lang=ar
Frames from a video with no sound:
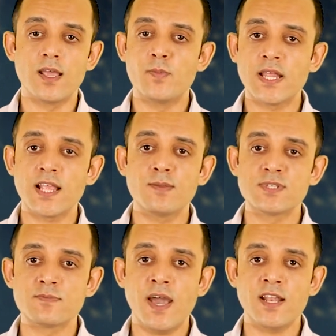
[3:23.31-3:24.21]
البنات اللي
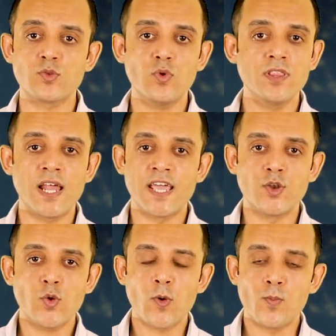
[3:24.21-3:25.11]
بتسمعنا تقول ده
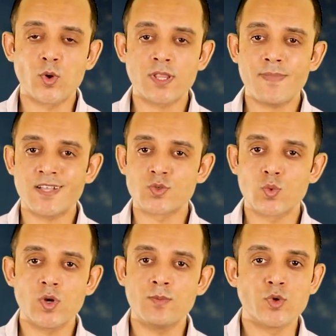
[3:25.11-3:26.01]
لانكم مجتمع
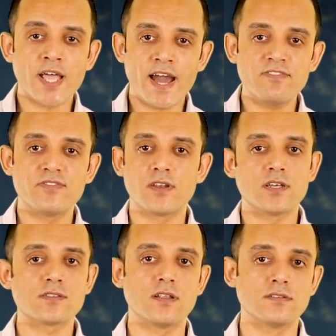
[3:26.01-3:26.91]
ذكوري متعفن
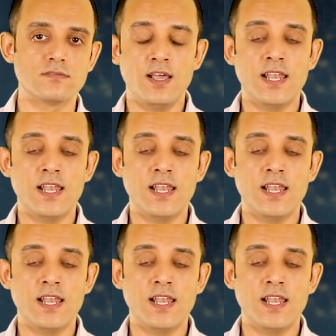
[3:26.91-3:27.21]
اصلا